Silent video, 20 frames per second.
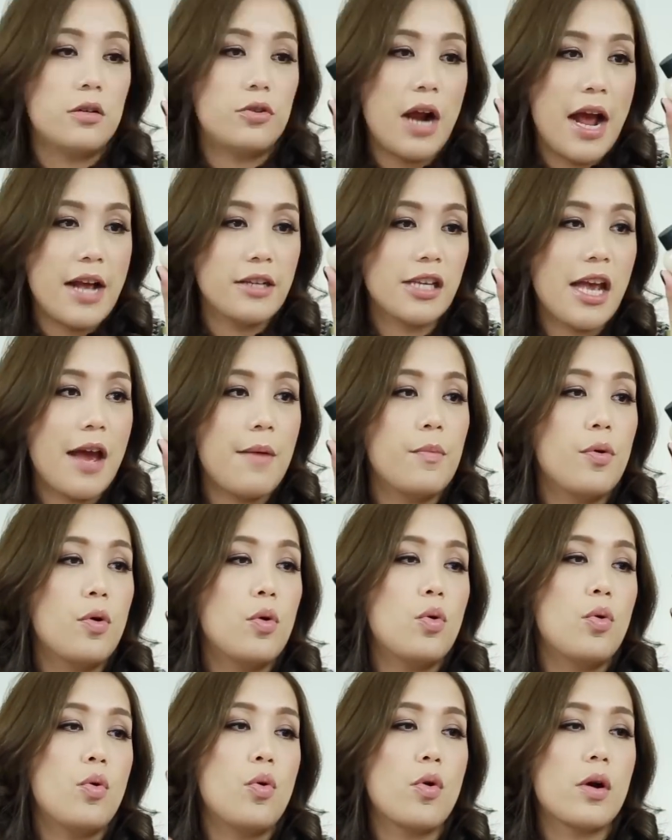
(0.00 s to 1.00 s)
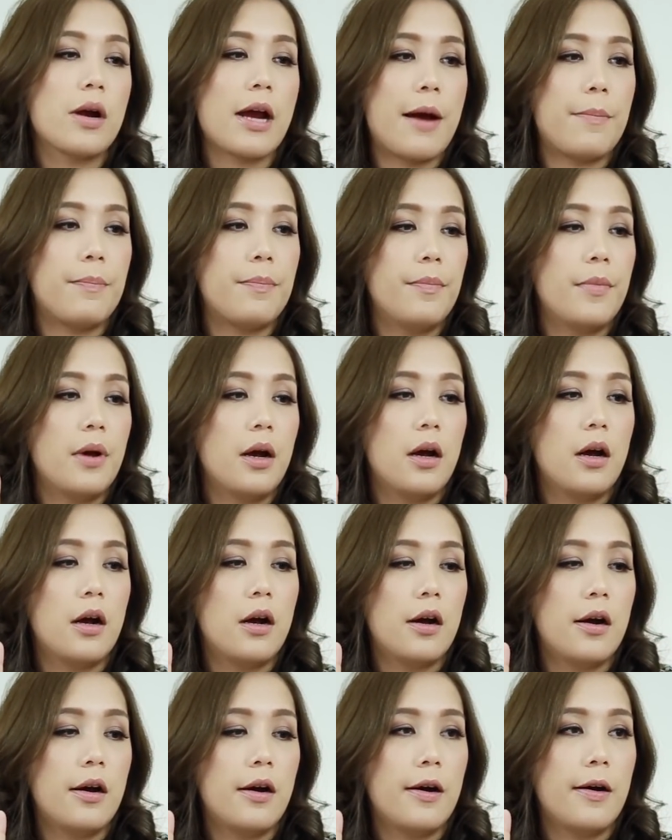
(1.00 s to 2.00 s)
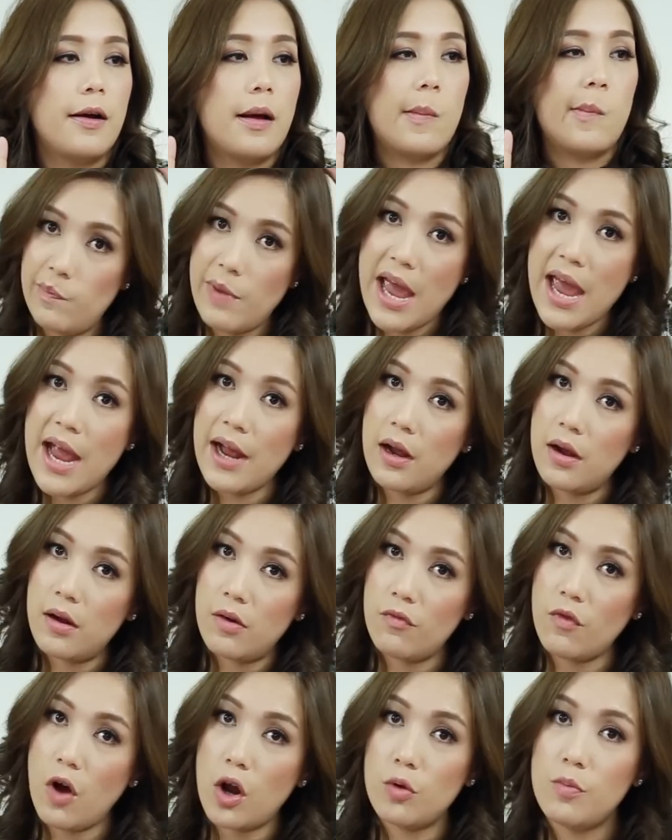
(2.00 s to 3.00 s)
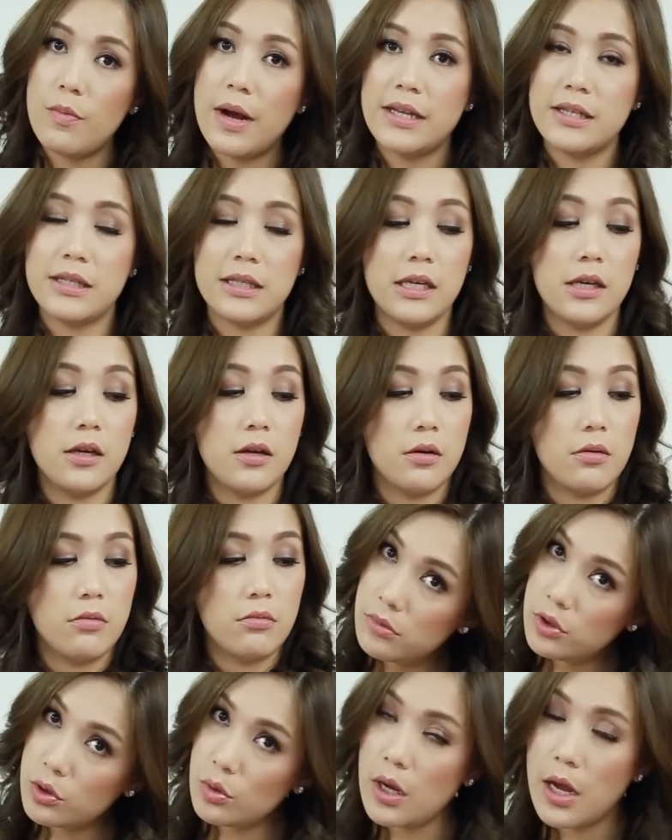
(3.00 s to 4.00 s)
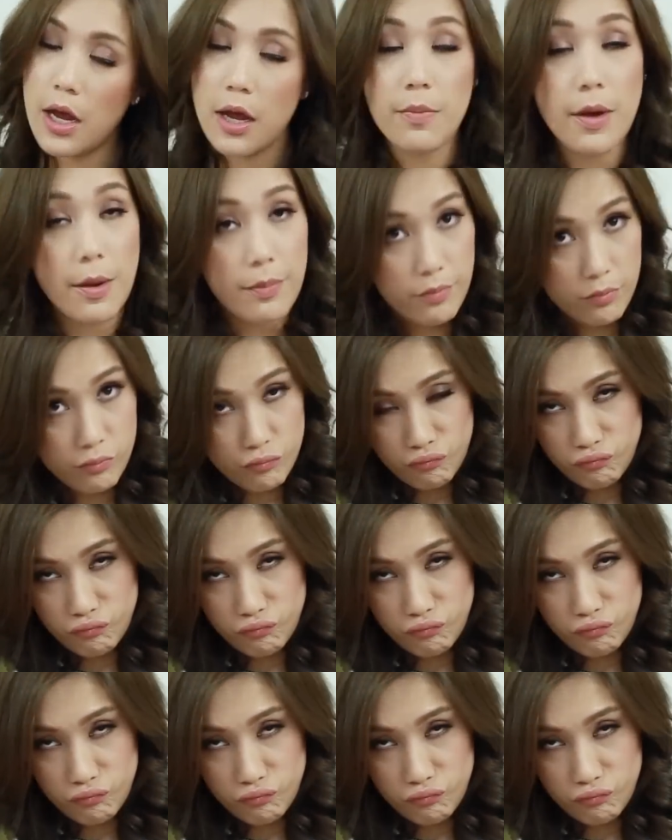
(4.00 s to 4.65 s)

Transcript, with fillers: ดรายแชมพูกับแป้ง volumizing ช่วยให้แบบ